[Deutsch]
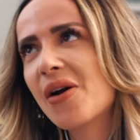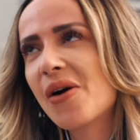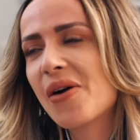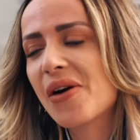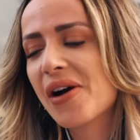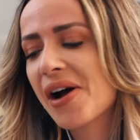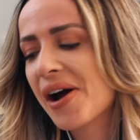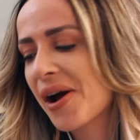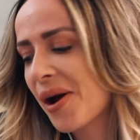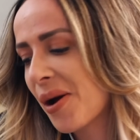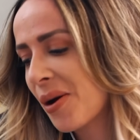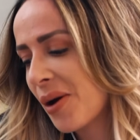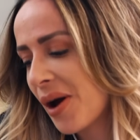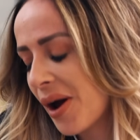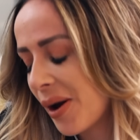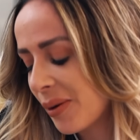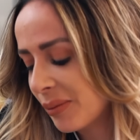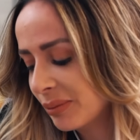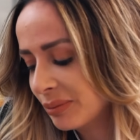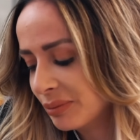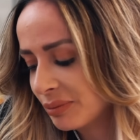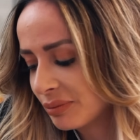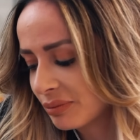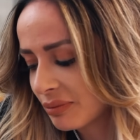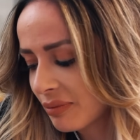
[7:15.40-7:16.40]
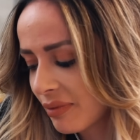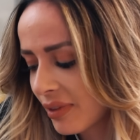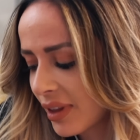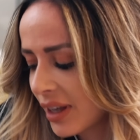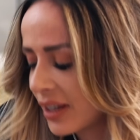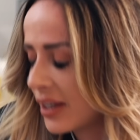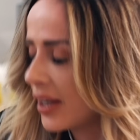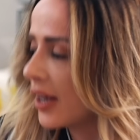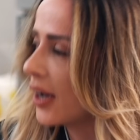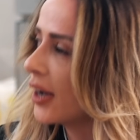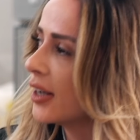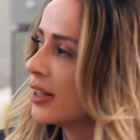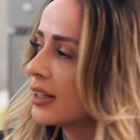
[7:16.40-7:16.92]
Okay, ähm,
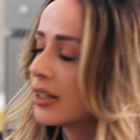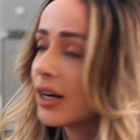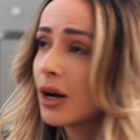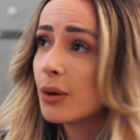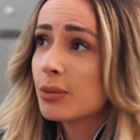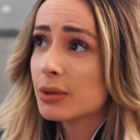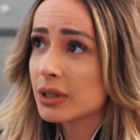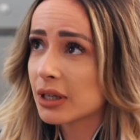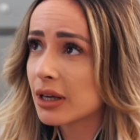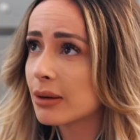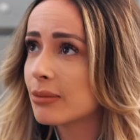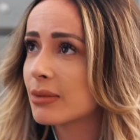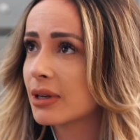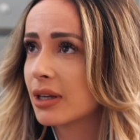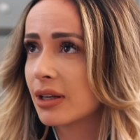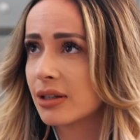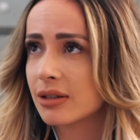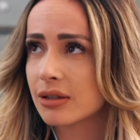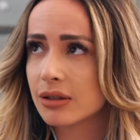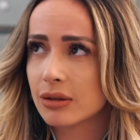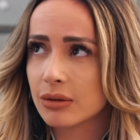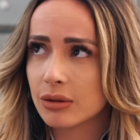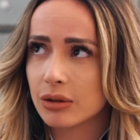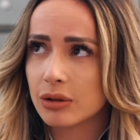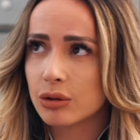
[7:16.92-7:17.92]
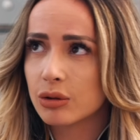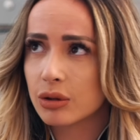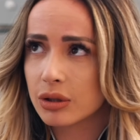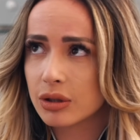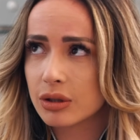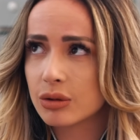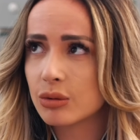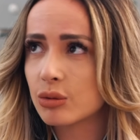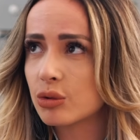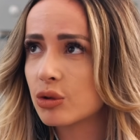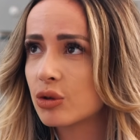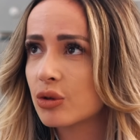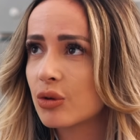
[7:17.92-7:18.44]
ja, ich glaube, ich gehe mich jetzt noch
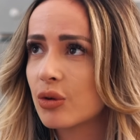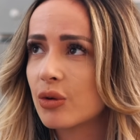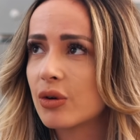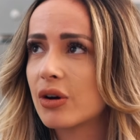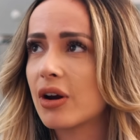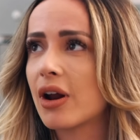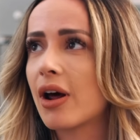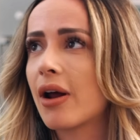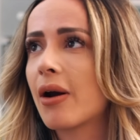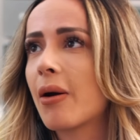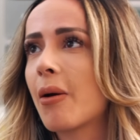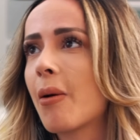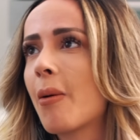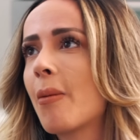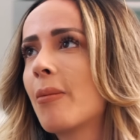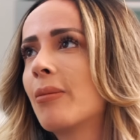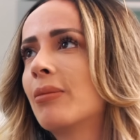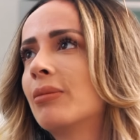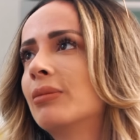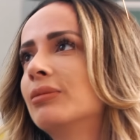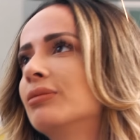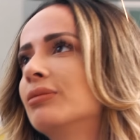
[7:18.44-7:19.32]
kurz duschen und dann